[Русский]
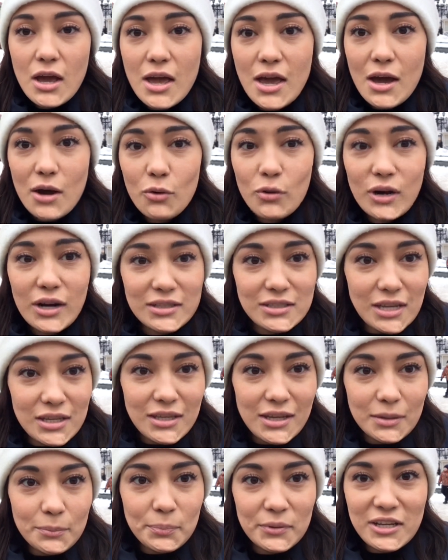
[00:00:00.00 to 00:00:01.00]
Эу, хотя
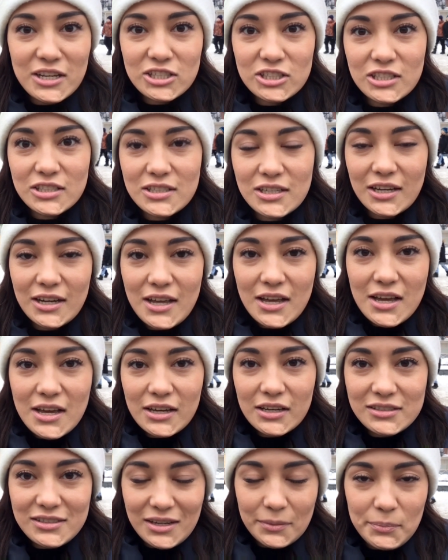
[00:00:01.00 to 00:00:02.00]
нет, подождите,
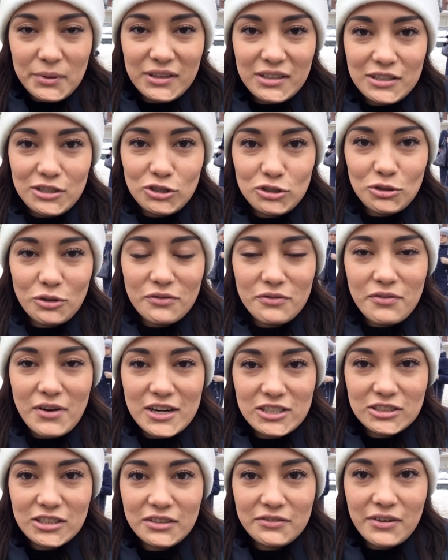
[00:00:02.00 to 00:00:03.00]
забыла еще
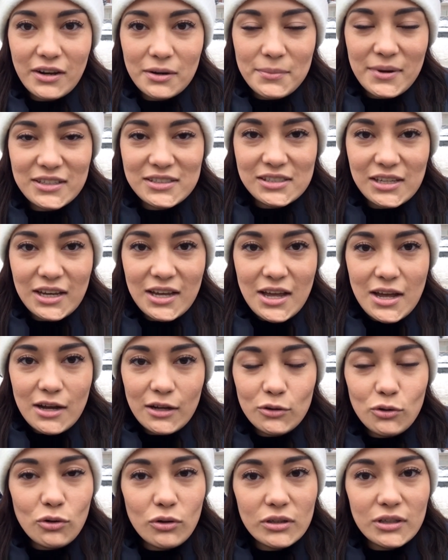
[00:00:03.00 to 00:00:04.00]
важная информация.
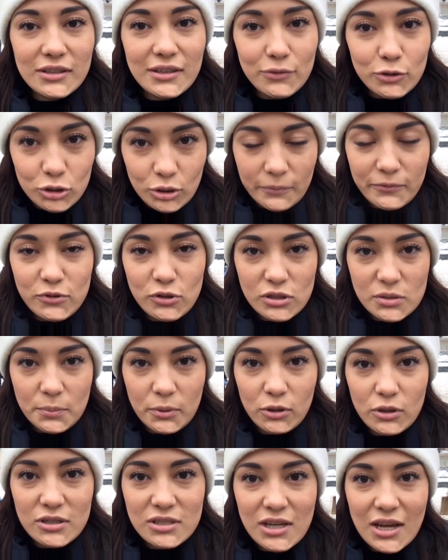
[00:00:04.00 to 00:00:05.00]
Но для того, чтобы все
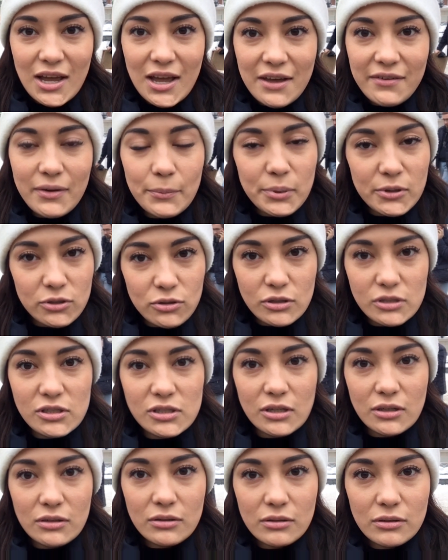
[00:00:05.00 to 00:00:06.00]
сбылось, вам
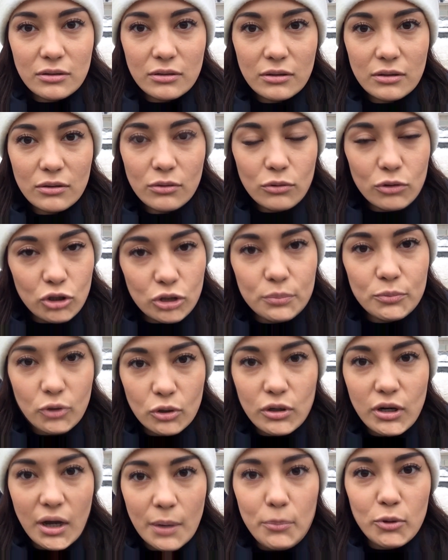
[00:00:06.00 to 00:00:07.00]
придется очень
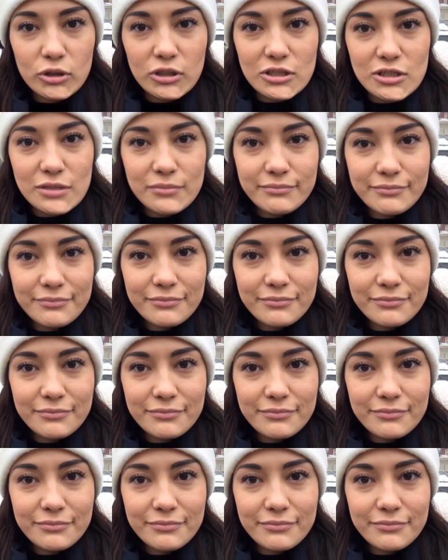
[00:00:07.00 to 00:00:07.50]
много работать.